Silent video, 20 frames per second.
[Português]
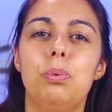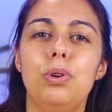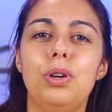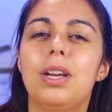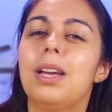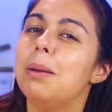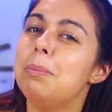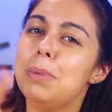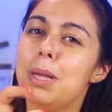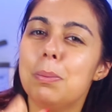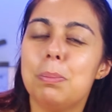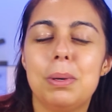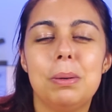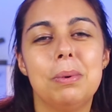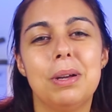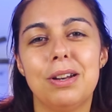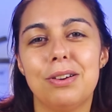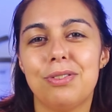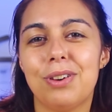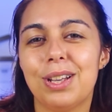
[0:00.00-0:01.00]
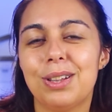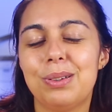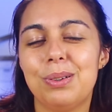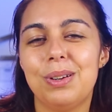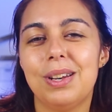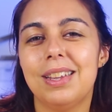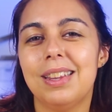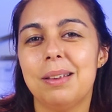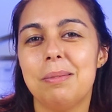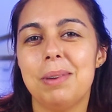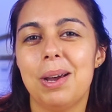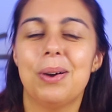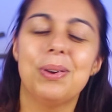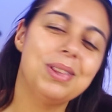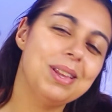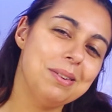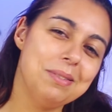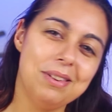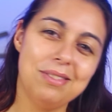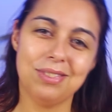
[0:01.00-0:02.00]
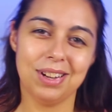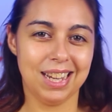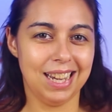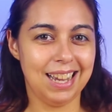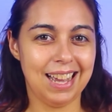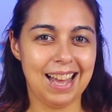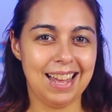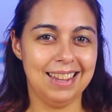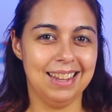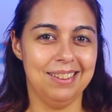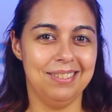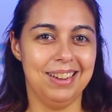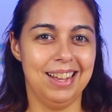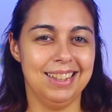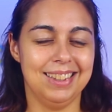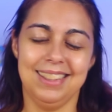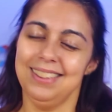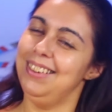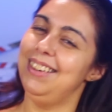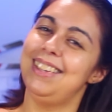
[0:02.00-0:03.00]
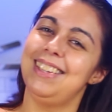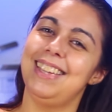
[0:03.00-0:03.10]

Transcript: porque a minha primeira fatura da Mel também veio errada, malta.